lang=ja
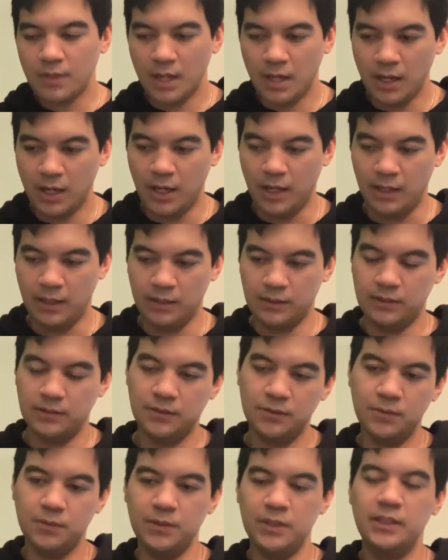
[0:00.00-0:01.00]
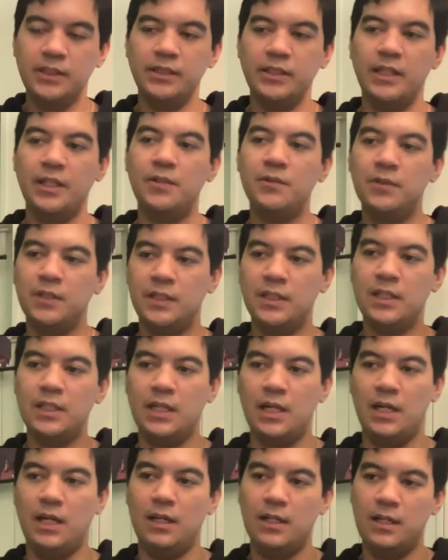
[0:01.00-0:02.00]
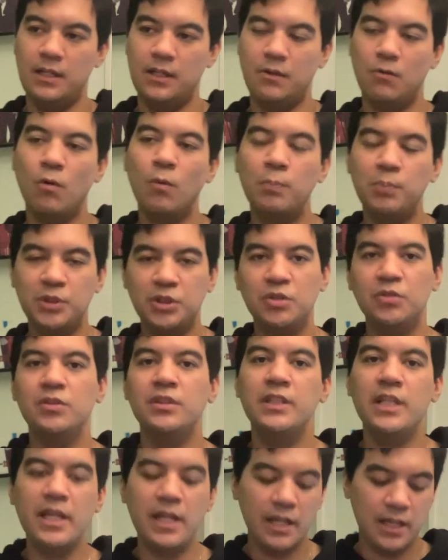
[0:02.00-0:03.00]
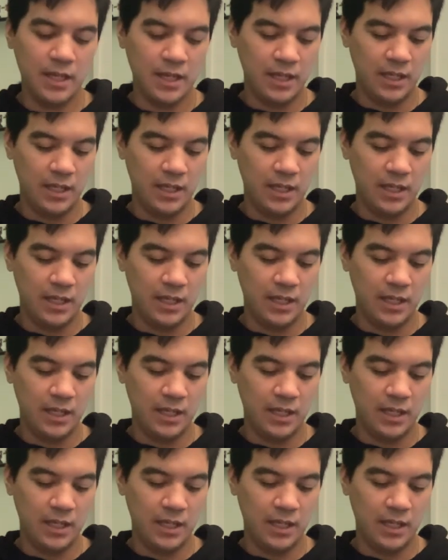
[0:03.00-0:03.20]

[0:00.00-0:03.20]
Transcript: はいそういったようになんかオプションで